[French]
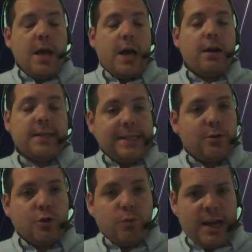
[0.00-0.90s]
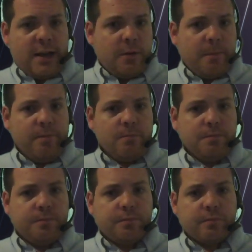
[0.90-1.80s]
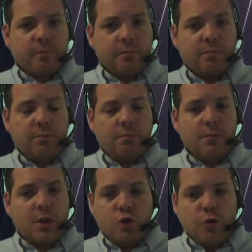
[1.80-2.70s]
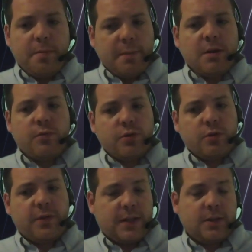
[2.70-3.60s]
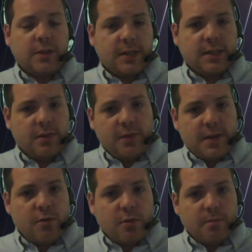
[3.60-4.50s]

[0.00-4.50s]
Alors si ce soir, je me permets de vous faire sortir cette vidéo,